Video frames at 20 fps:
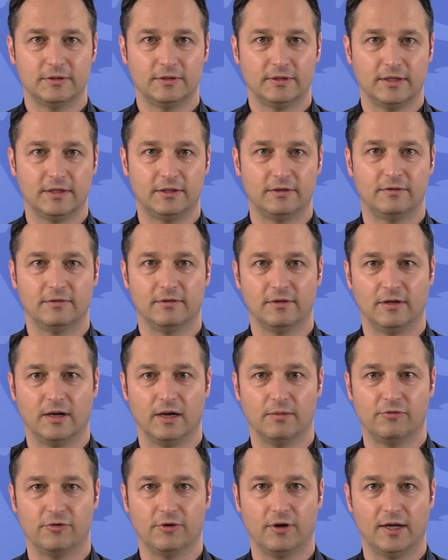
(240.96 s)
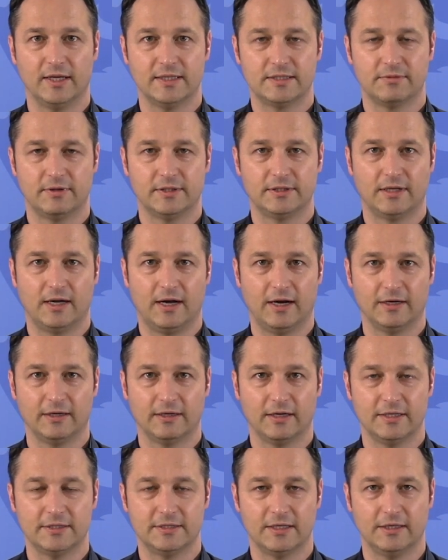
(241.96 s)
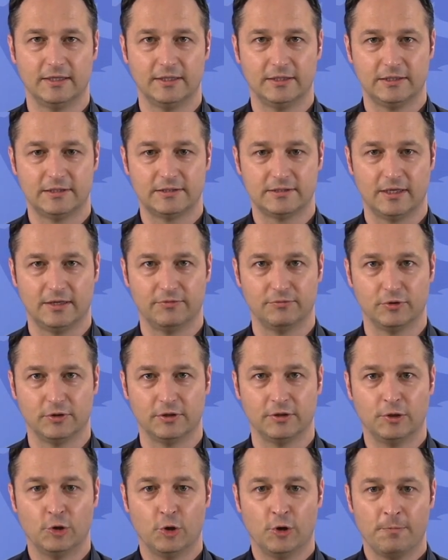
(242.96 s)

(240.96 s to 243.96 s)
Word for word: nicht innerhalb von ein, zwei Tagen gleich erledigt sein wird.